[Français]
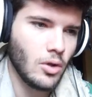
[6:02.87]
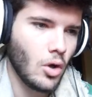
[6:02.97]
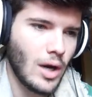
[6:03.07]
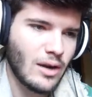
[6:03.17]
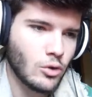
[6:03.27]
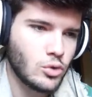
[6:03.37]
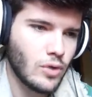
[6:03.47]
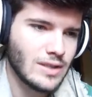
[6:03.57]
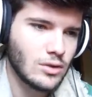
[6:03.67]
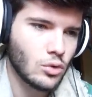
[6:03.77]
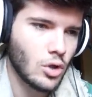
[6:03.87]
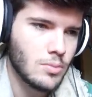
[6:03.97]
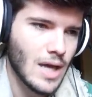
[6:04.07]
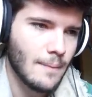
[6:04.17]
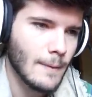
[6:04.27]
Non, là, quand tu vois des trucs comme
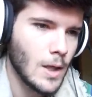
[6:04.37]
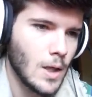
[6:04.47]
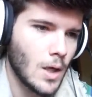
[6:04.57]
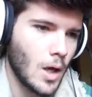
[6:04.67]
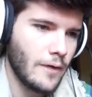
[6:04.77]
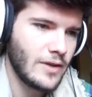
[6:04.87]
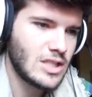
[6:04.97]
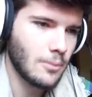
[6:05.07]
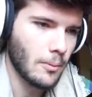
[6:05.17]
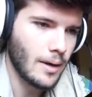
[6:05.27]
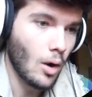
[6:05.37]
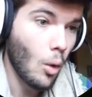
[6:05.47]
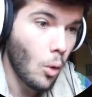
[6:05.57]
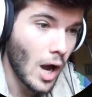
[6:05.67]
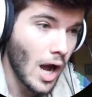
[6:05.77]
ça, euh, effectivement.
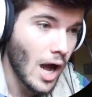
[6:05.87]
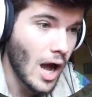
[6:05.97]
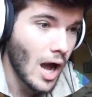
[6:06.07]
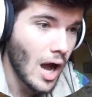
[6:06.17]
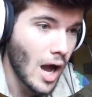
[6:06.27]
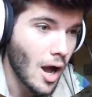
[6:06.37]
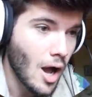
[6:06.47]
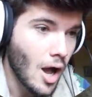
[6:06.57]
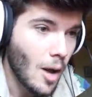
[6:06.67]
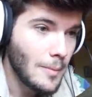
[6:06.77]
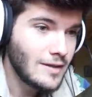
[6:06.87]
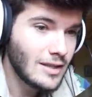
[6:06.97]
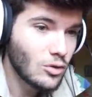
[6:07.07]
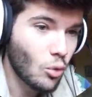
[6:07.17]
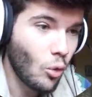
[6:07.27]
Waouh Mais
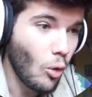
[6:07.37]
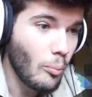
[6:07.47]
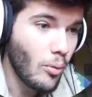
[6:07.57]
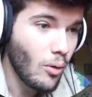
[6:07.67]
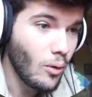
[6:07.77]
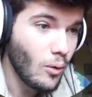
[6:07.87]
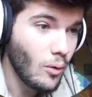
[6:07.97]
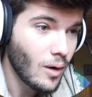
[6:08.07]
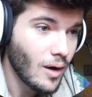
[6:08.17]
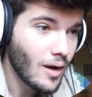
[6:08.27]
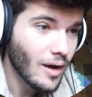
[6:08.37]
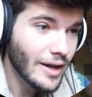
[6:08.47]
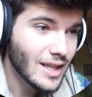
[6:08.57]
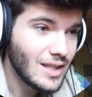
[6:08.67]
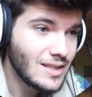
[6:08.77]
c'est trop beau
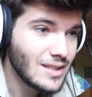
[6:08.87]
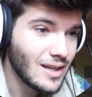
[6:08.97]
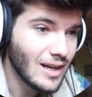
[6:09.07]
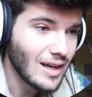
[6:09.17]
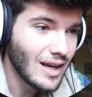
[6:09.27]
Regardez ça